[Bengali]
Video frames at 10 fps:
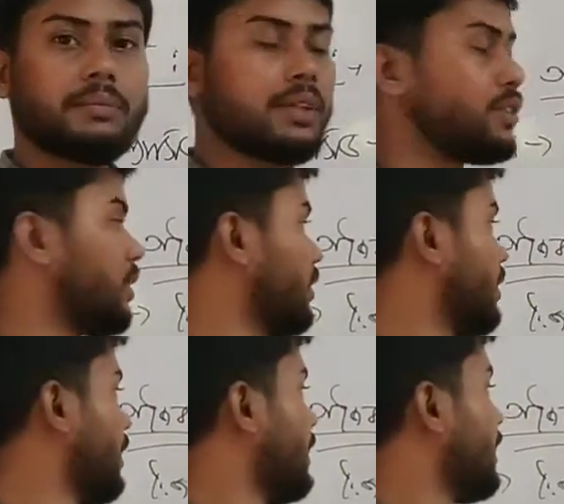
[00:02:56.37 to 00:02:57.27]
পাওয়া যায়
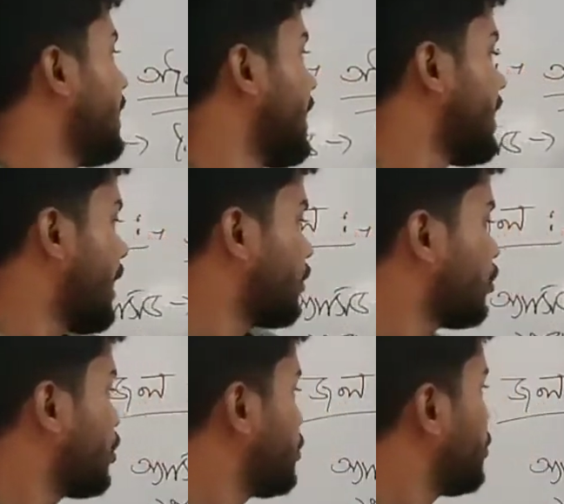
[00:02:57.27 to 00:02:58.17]
এই এত
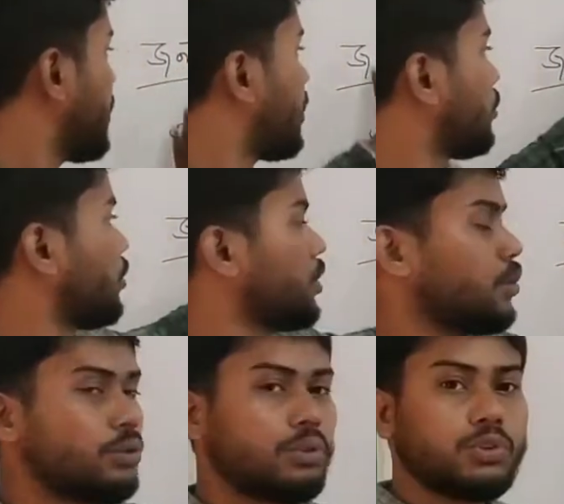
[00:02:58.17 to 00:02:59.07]
কিছুর কারণের
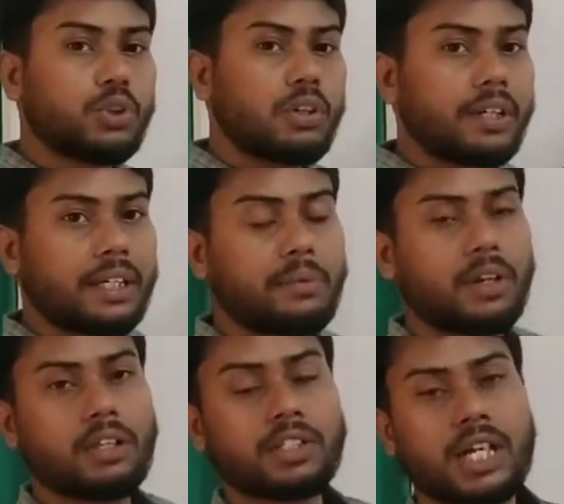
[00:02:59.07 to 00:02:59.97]
জন্য জলটাকে
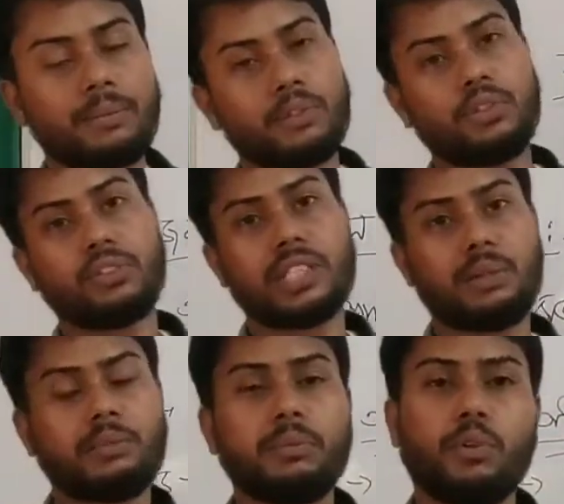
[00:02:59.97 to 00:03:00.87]
বলা হয় সার্বজনীন
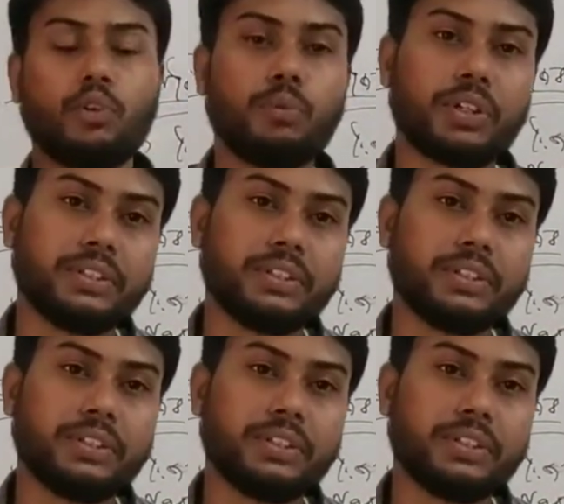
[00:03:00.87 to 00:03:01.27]
দ্রাবক বা বহুমুখী